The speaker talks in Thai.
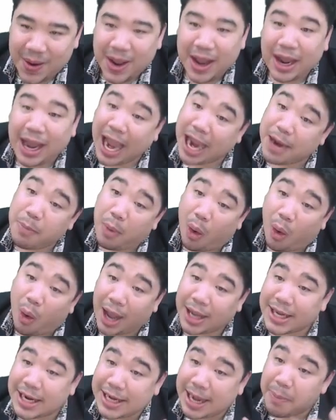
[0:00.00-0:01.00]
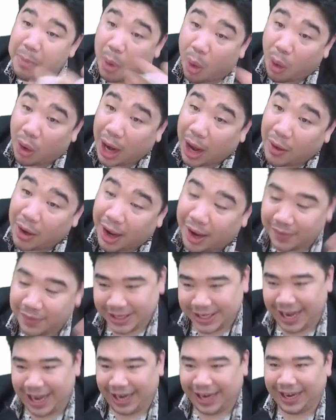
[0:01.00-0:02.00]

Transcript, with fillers: ใครโบกอาจารย์แก๊บโบกเราเหรอไม่ใช่